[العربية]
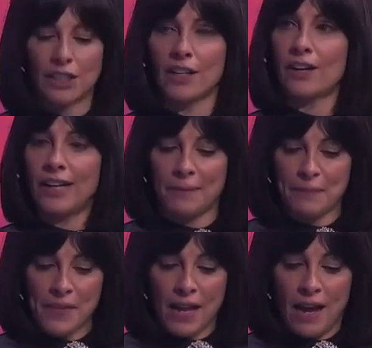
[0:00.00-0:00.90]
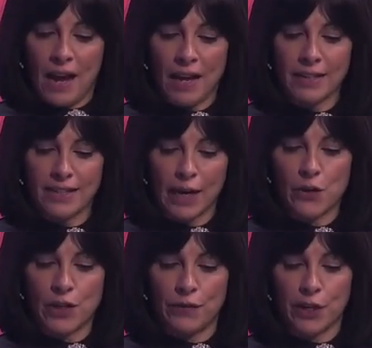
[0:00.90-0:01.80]
علي الشيداني
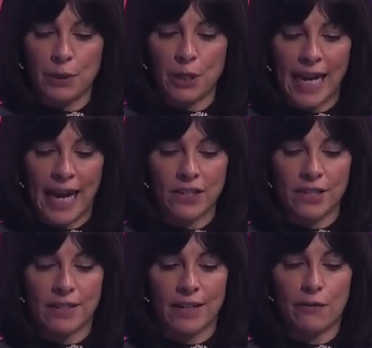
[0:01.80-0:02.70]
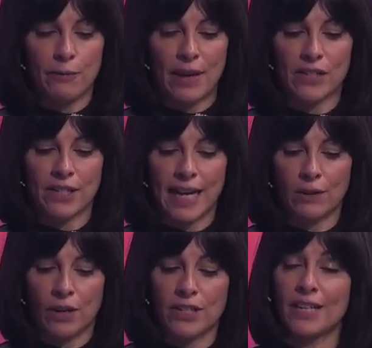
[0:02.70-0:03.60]
وكيل
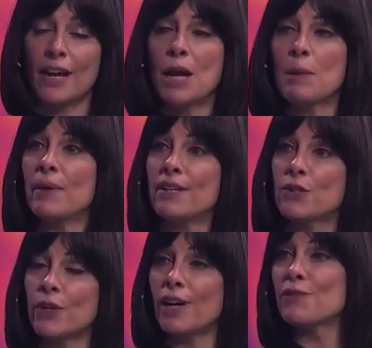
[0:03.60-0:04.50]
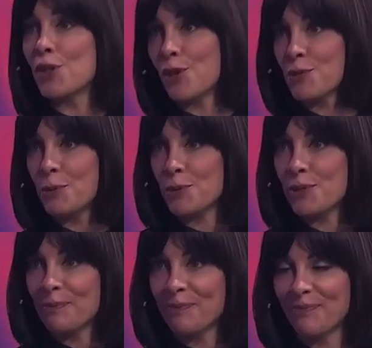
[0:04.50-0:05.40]
الوزارة
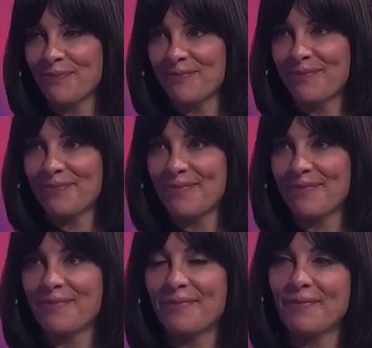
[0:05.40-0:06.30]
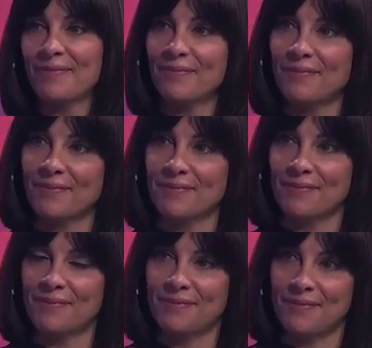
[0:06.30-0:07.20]
للاتصالات وتقنية المعلومات في وزارة